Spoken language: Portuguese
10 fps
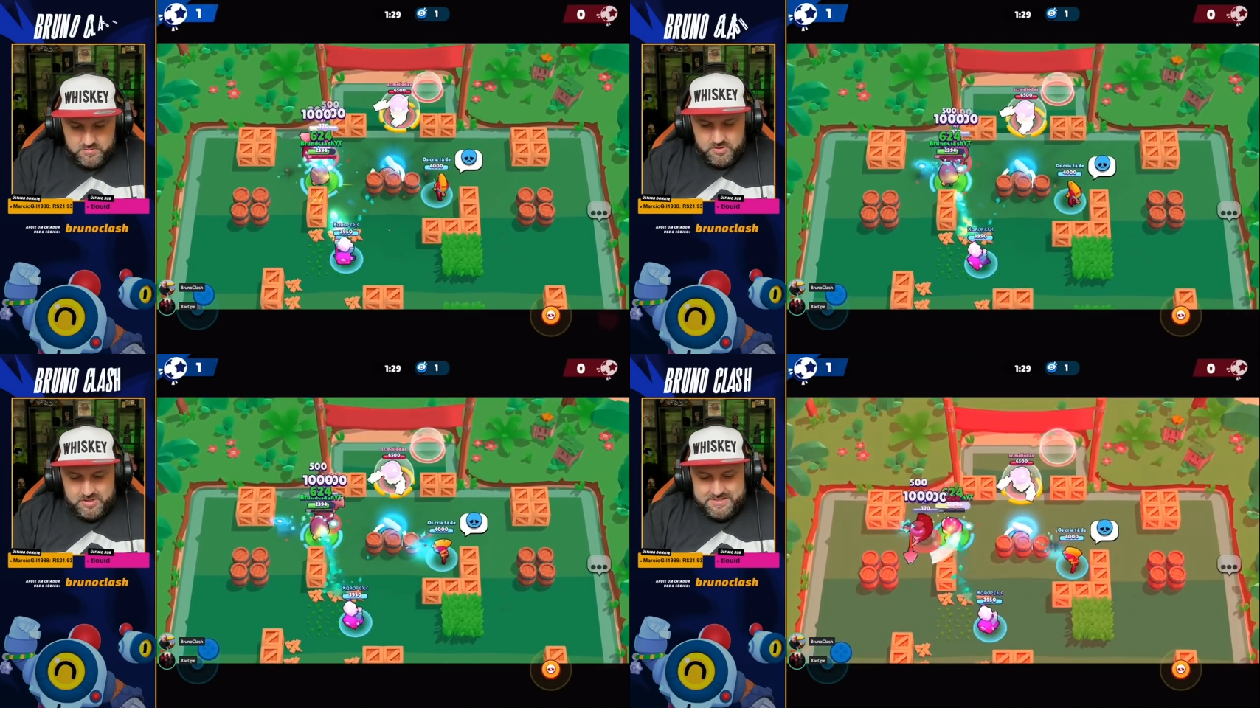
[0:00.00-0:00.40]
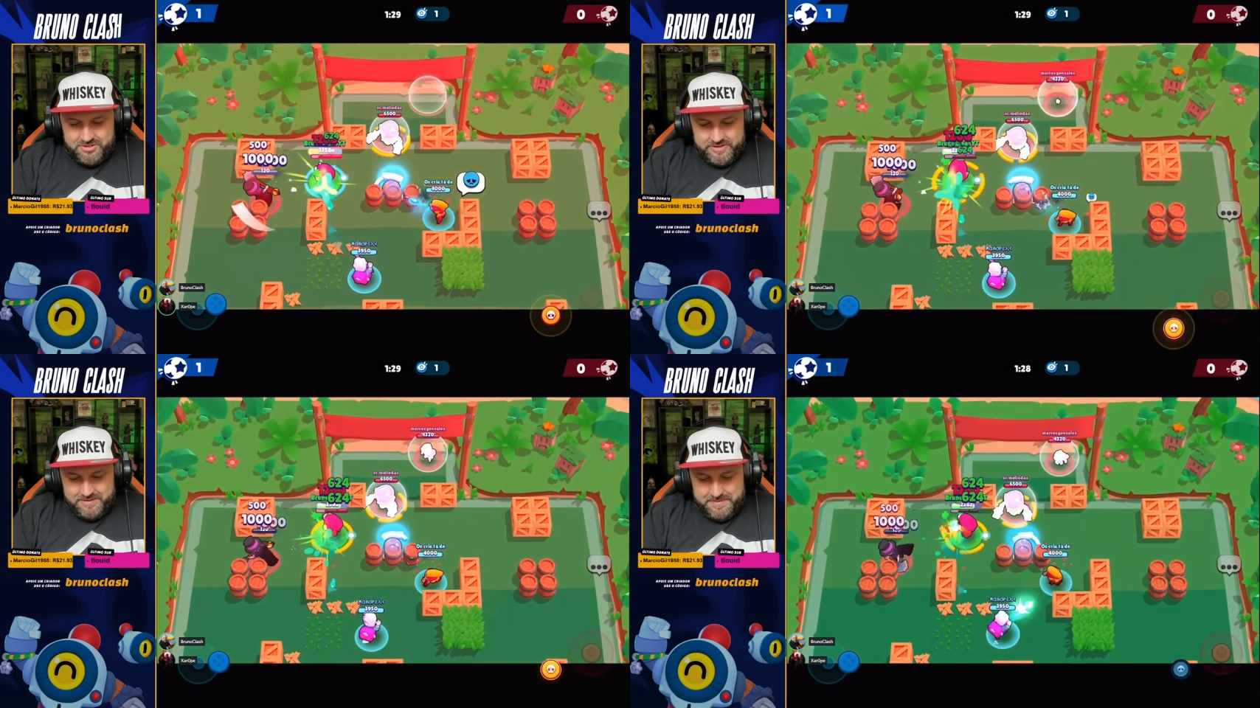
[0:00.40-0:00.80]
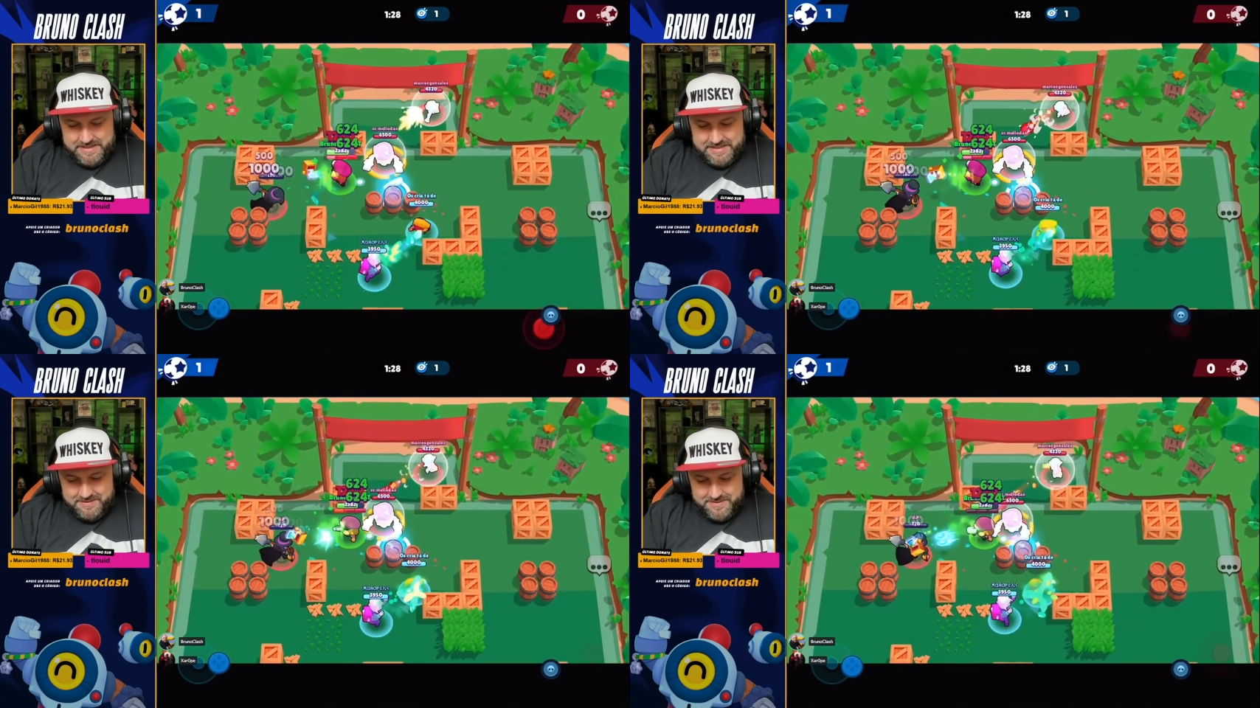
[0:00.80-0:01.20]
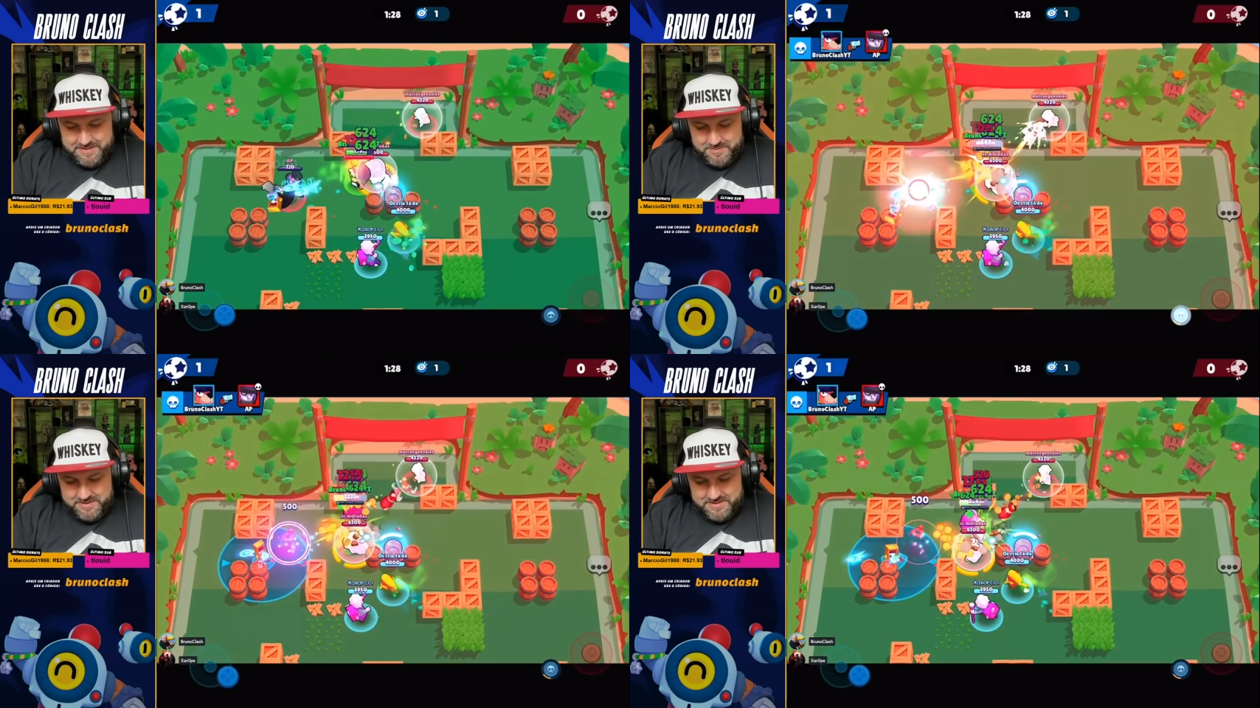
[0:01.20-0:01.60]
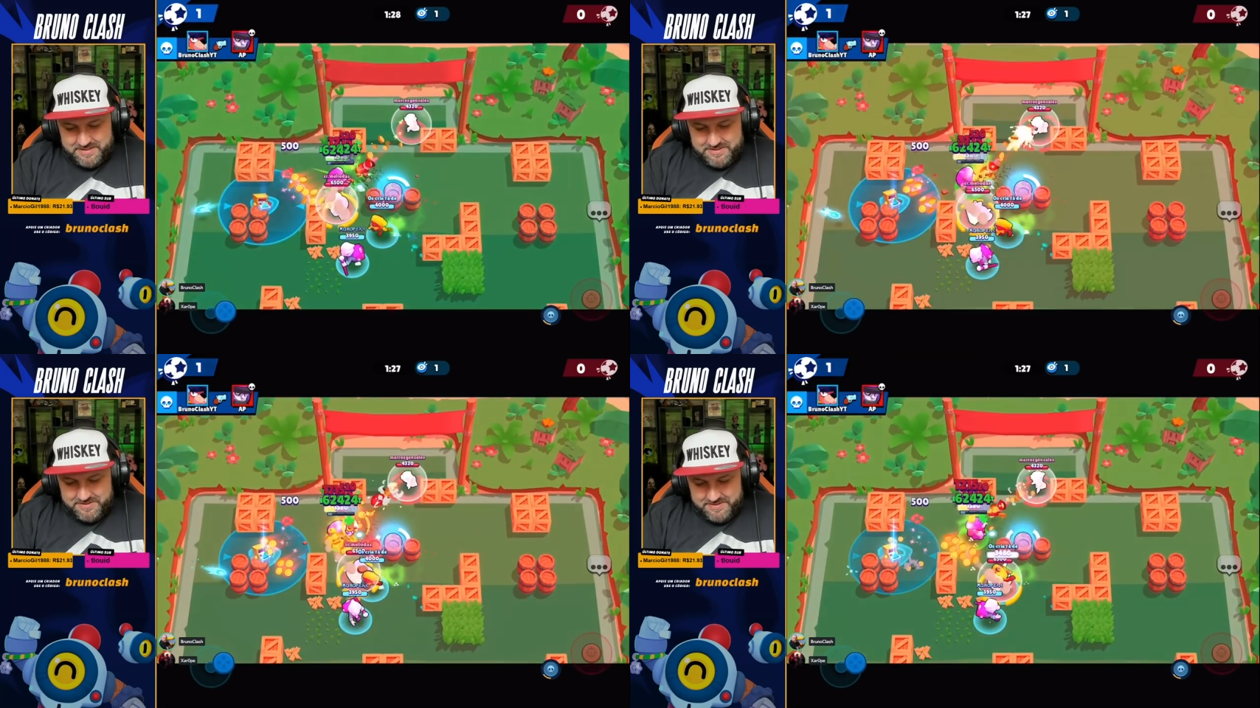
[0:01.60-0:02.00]
Nossa, joguei bem nele, mano. Deu muito
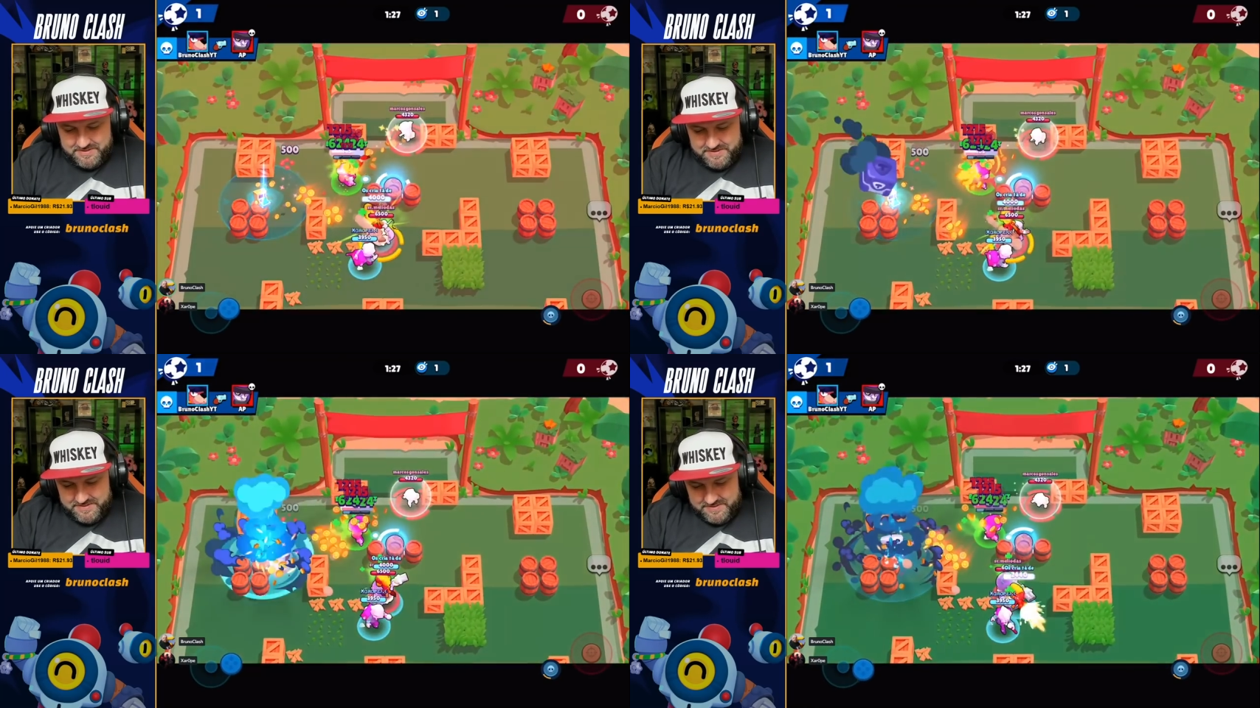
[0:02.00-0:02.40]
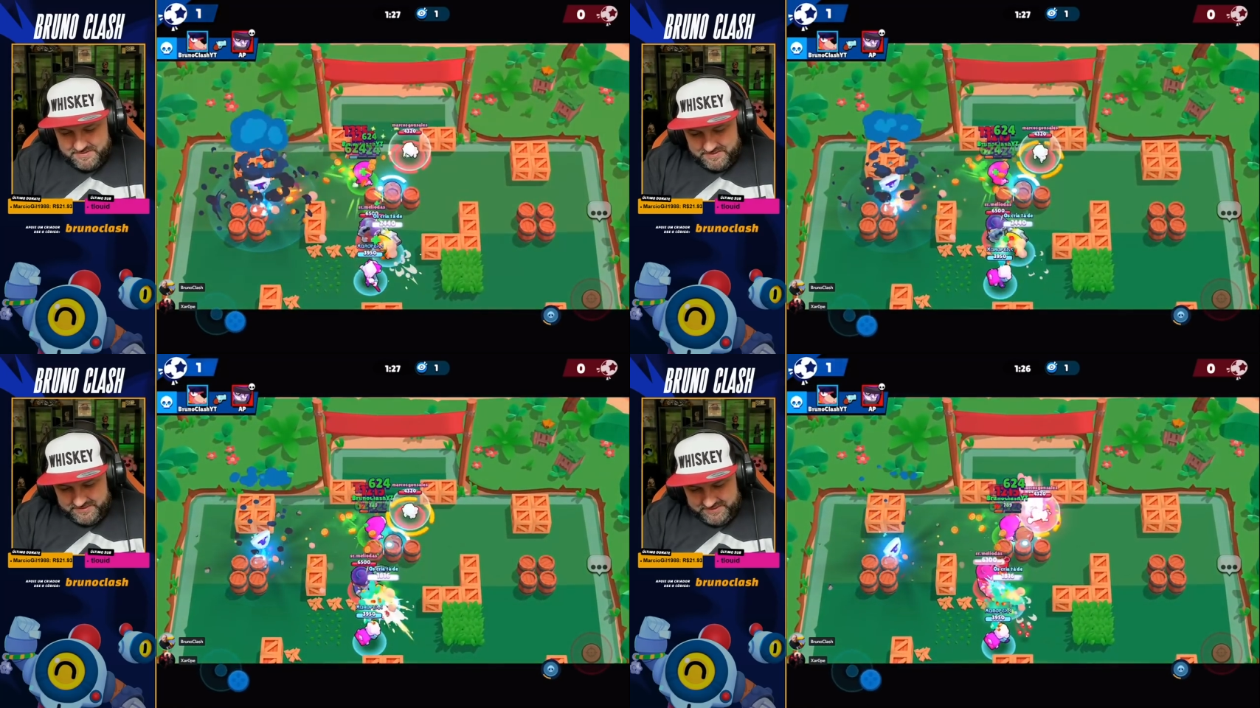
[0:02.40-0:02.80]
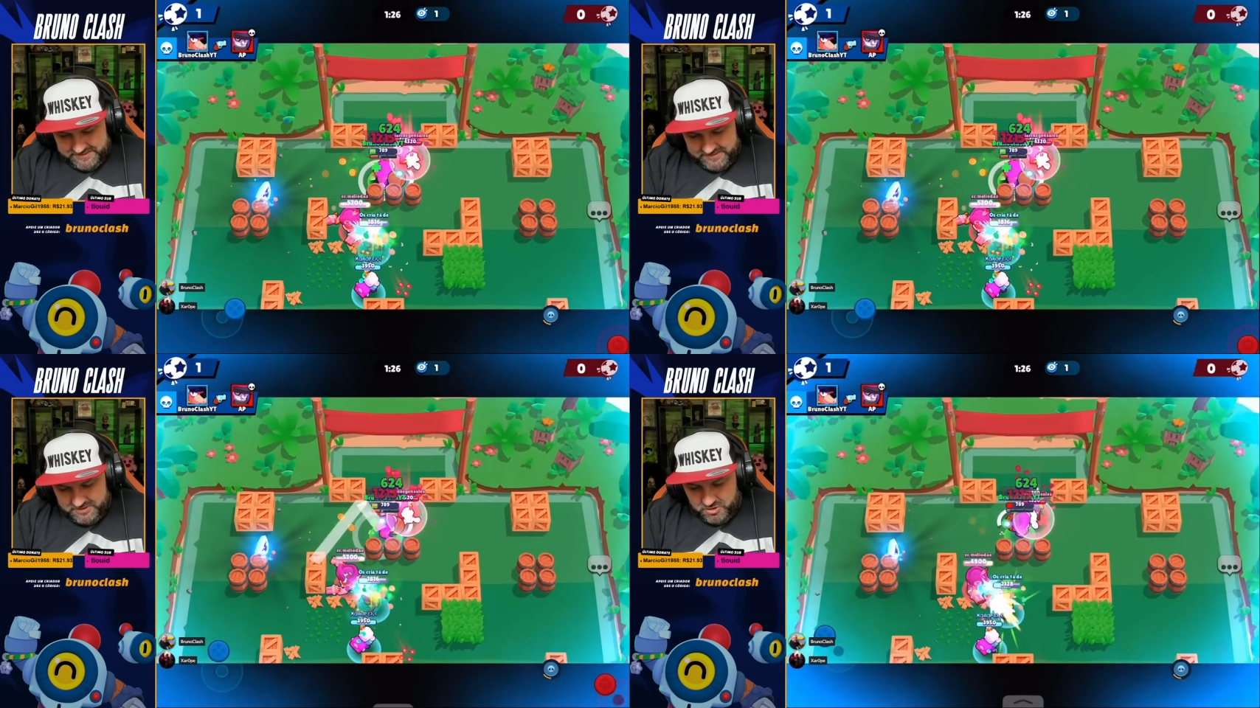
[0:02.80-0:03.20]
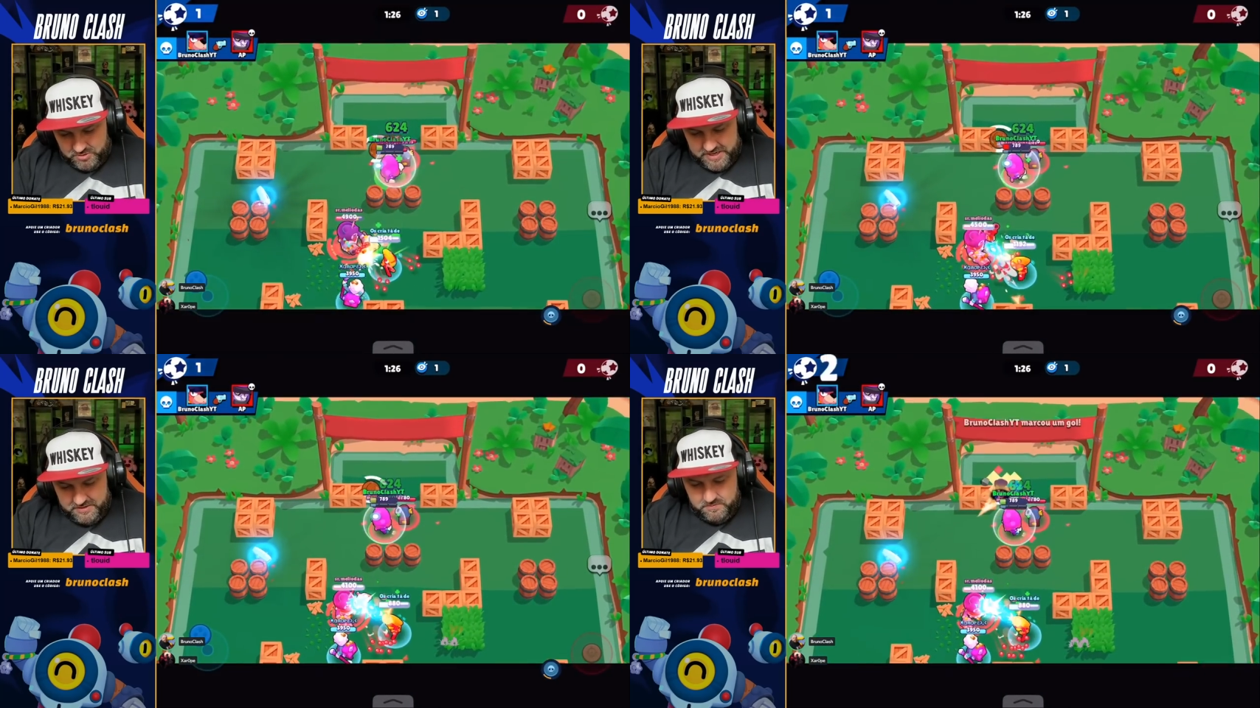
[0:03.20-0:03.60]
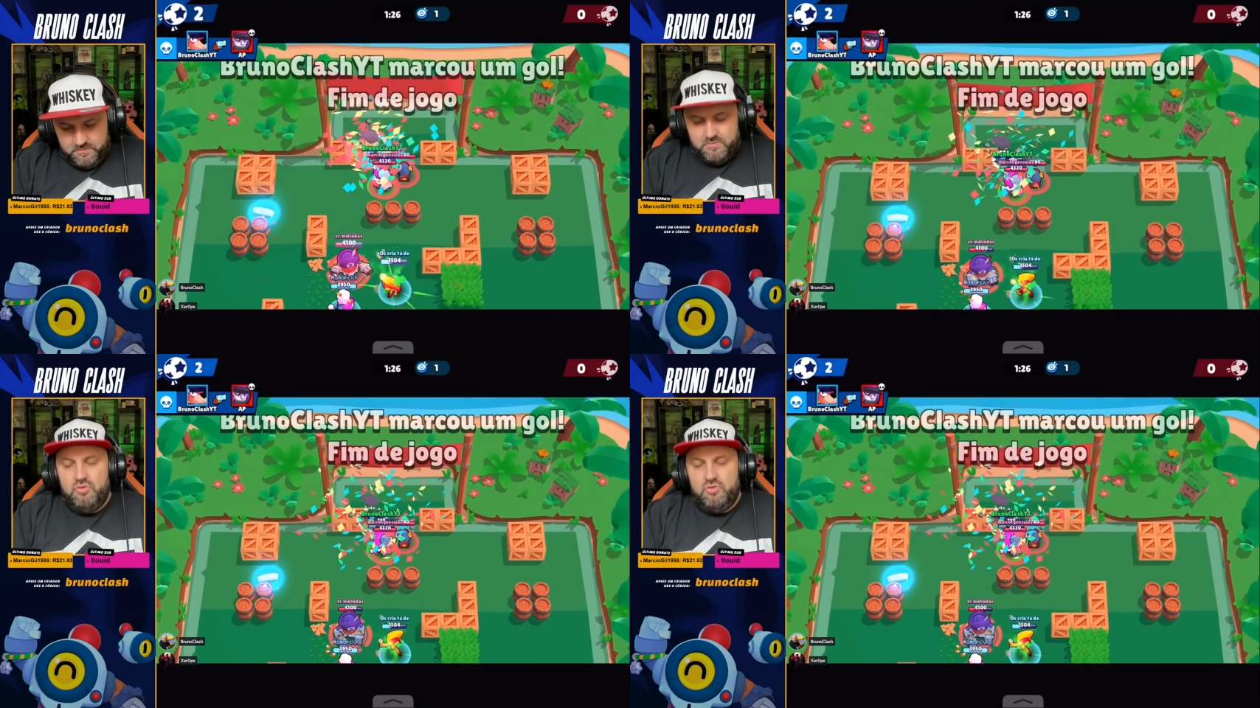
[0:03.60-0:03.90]
certo. Ah, chutei!